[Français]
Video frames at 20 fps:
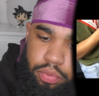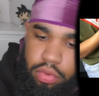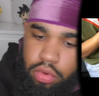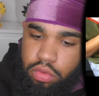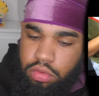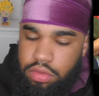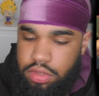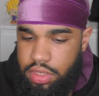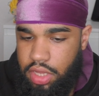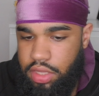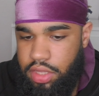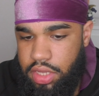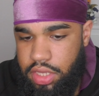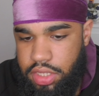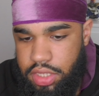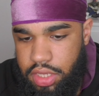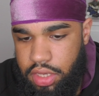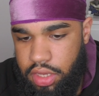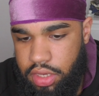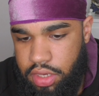peut constater
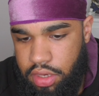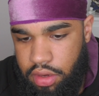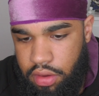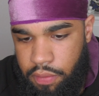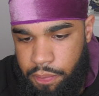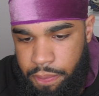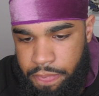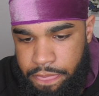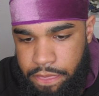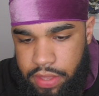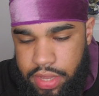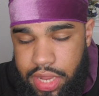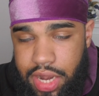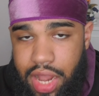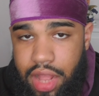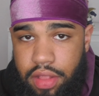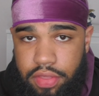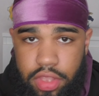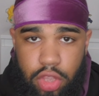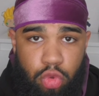ici, les gars, il
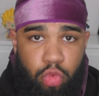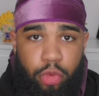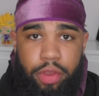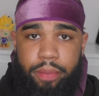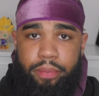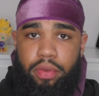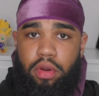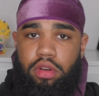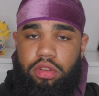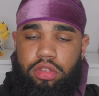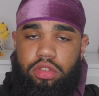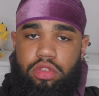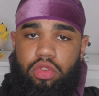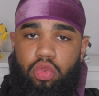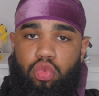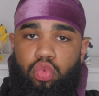a des whippers,